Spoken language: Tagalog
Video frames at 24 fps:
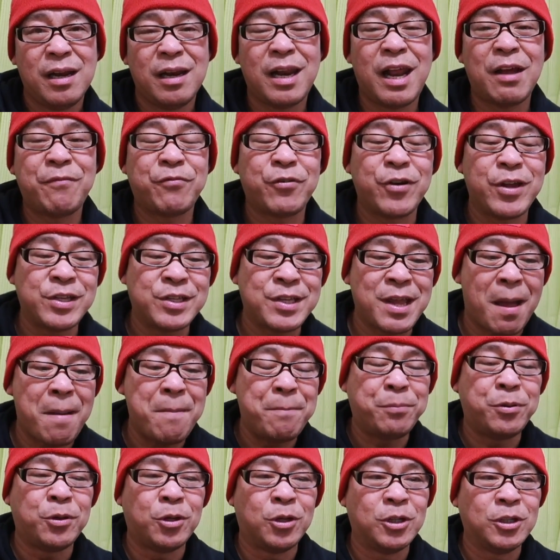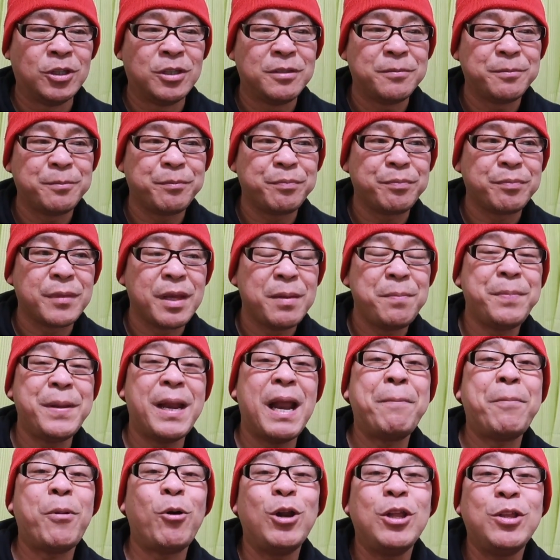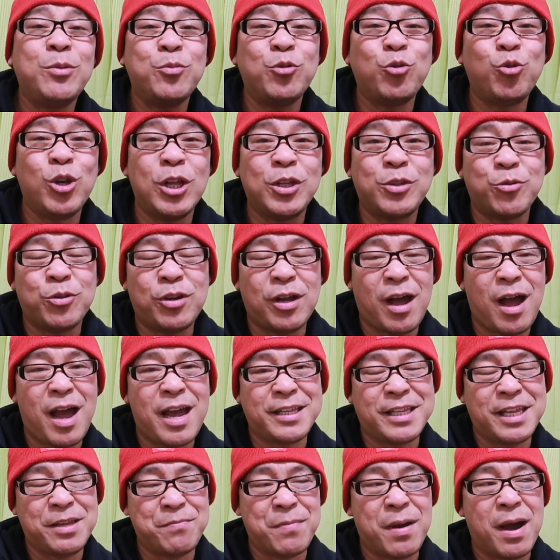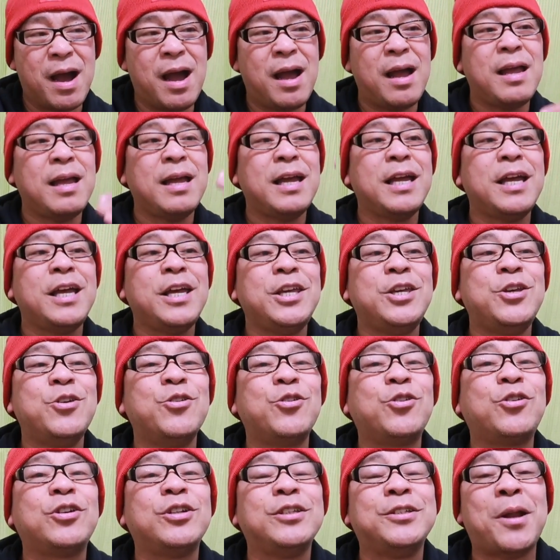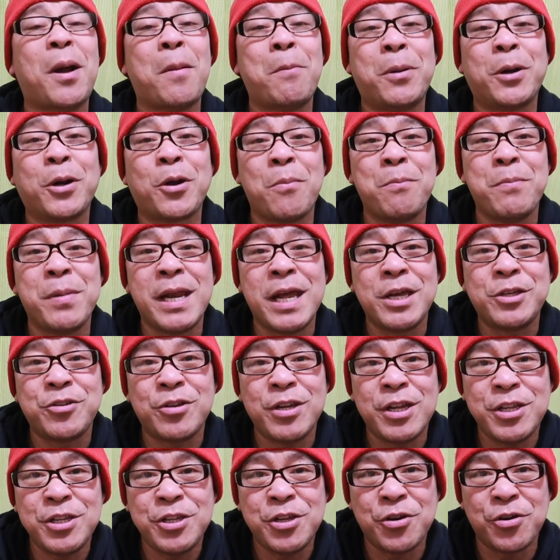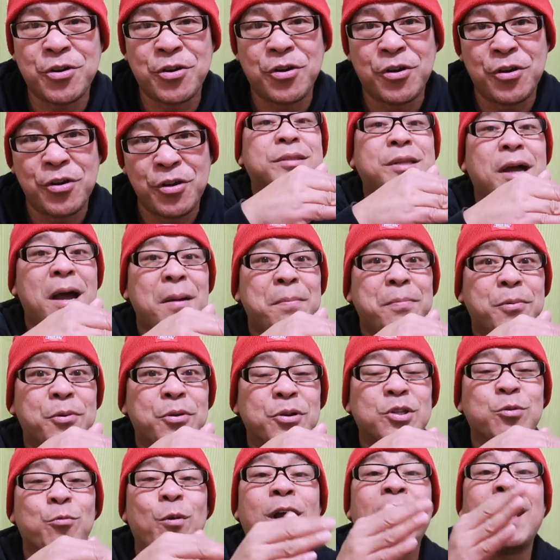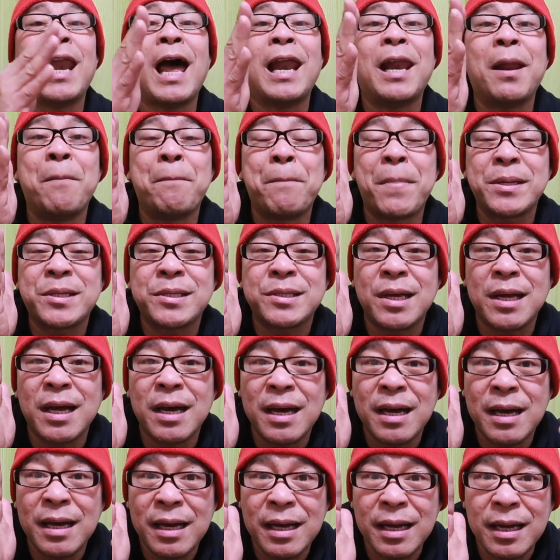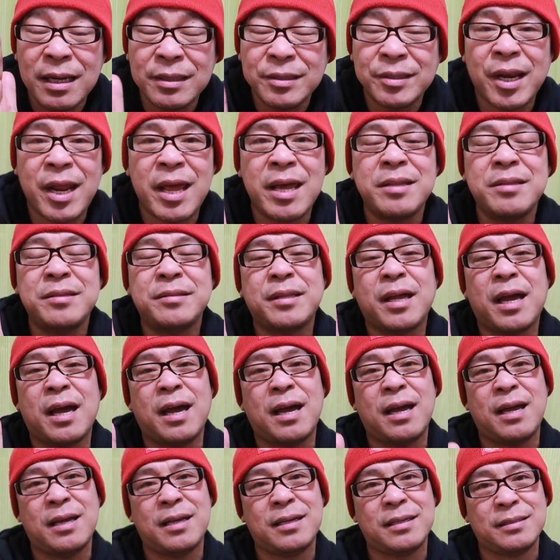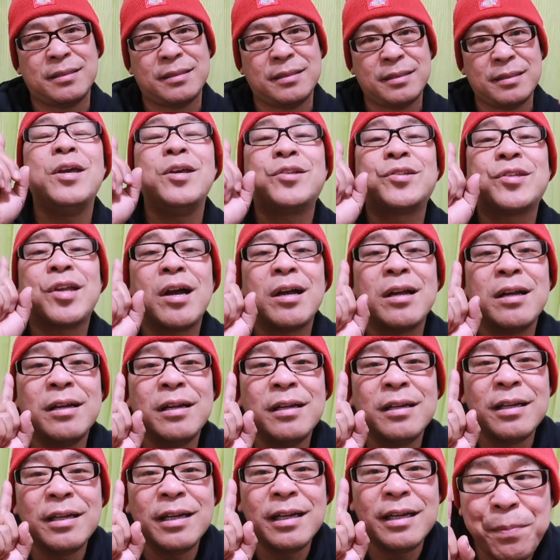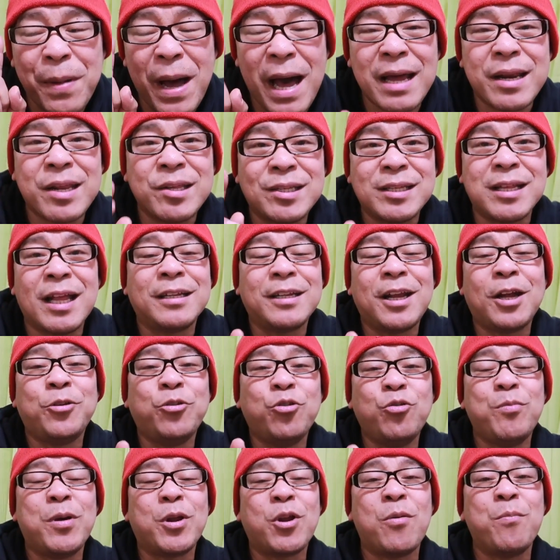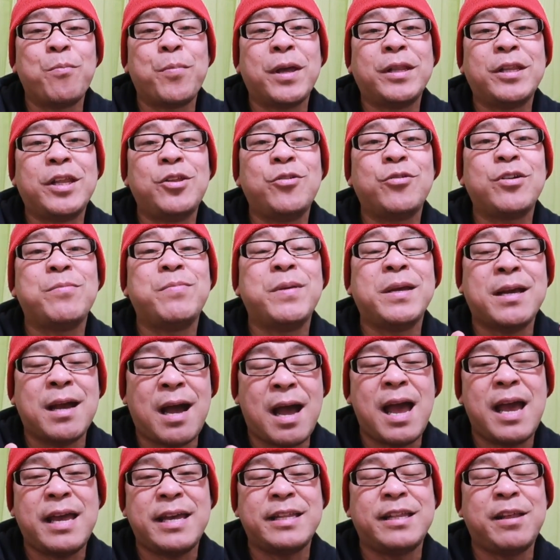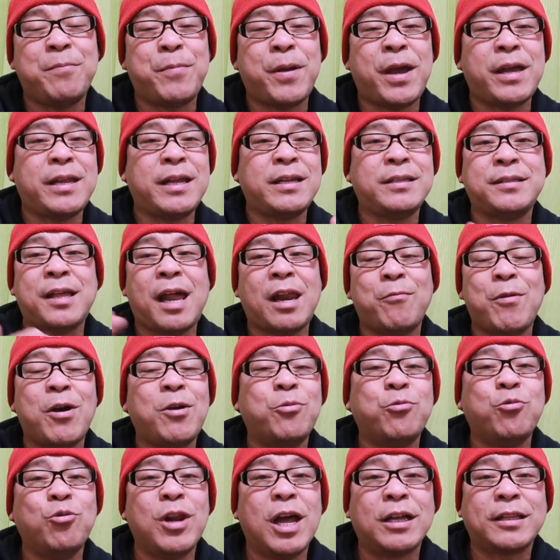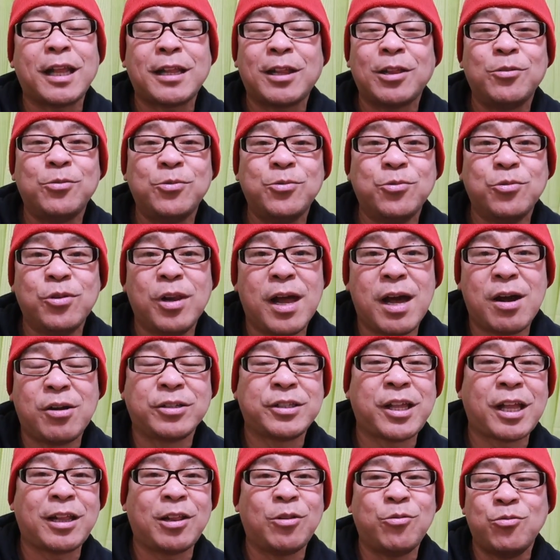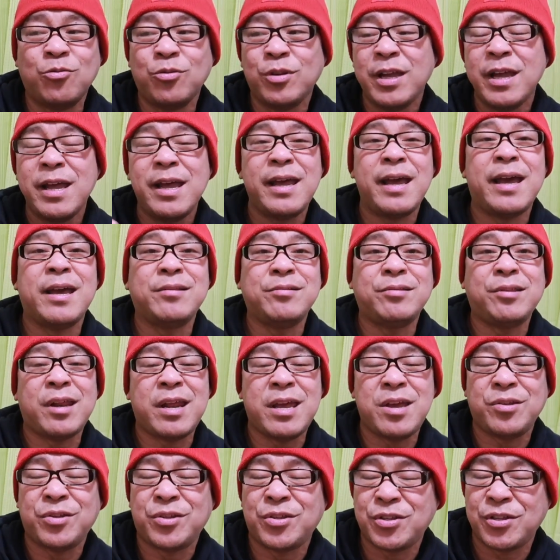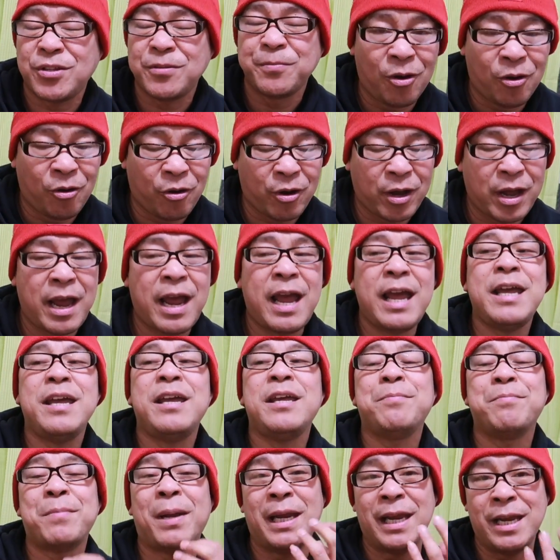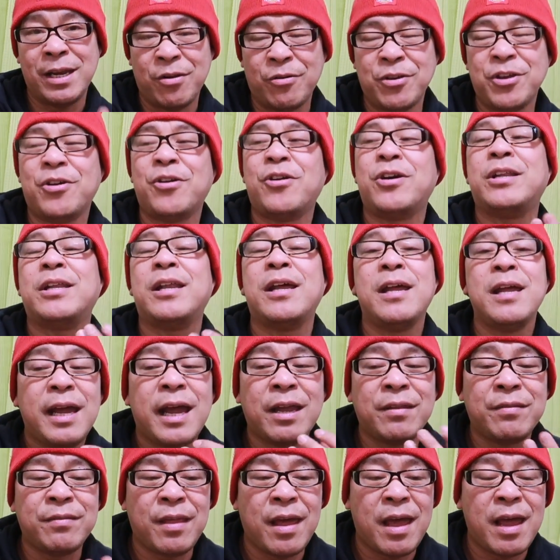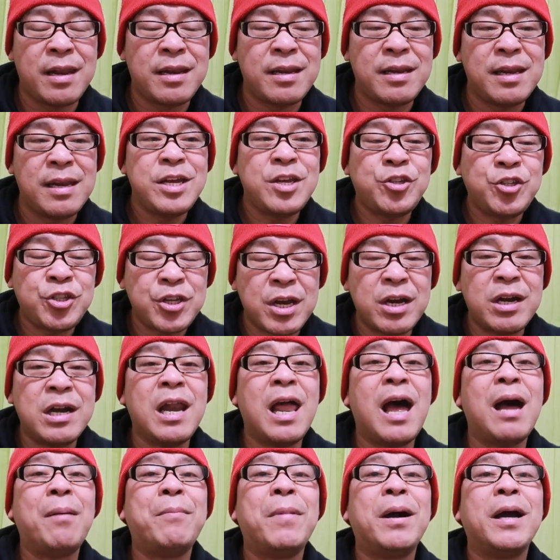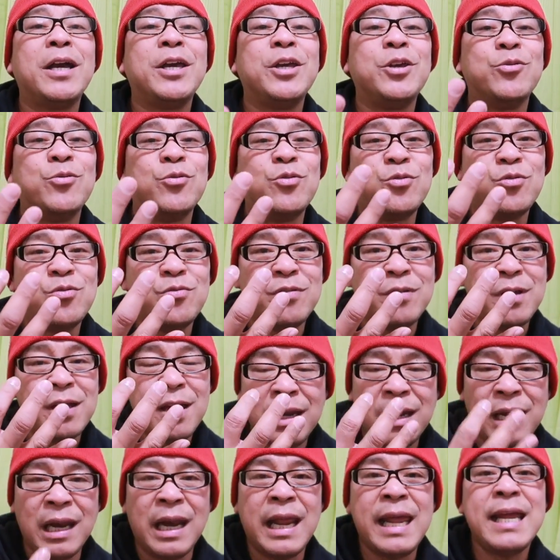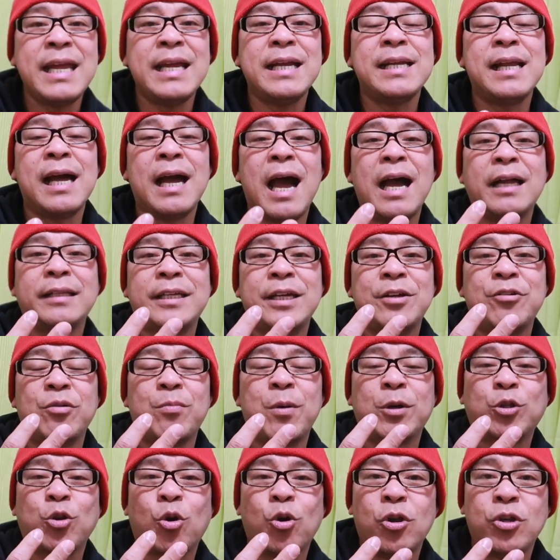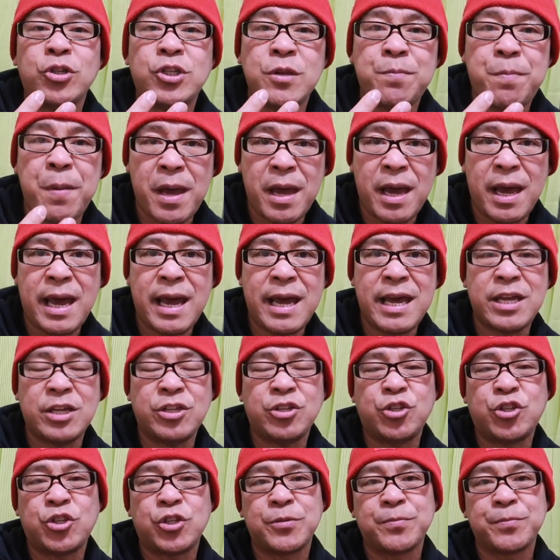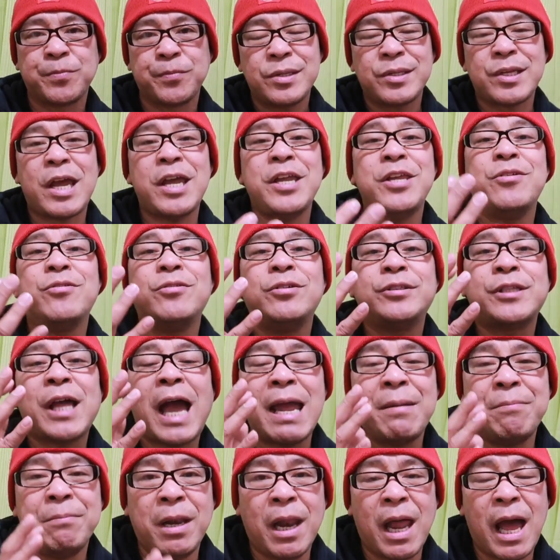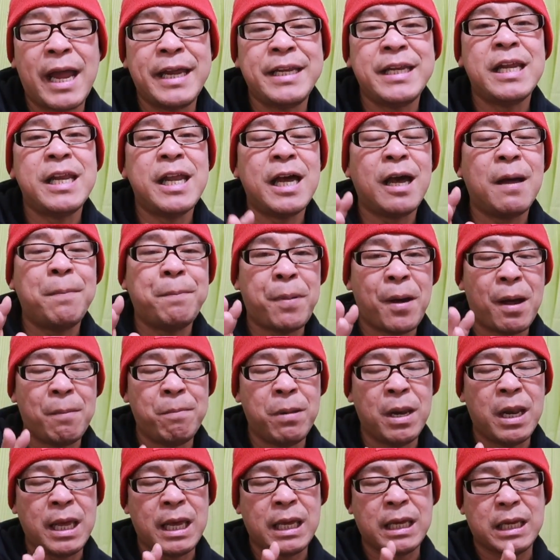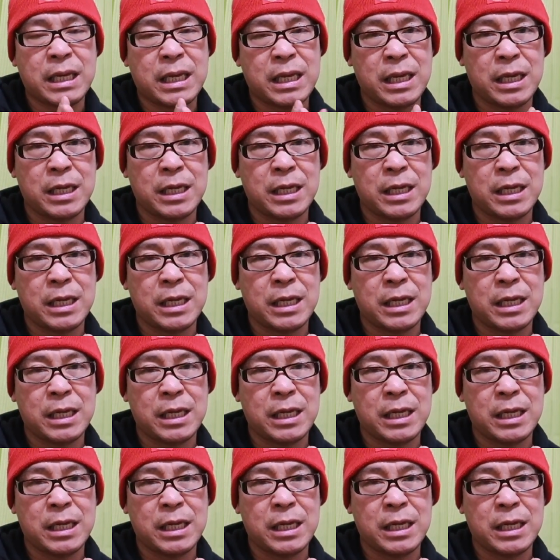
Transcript: Like for example, pinapaulit-ulit ko na nga, eh, di ba? Yung number combination inyo. Tapos, wag lalampas sa 30 isang pares lang ng numero ang pwede niyong ibigay. Hindi pwedeng dalawang hula, tatlong hula, or tatlong entries. Okay? Lino yon. And then, ishare lamang yung link ng ating Rheumatology page sa inyong timeline na nakapublic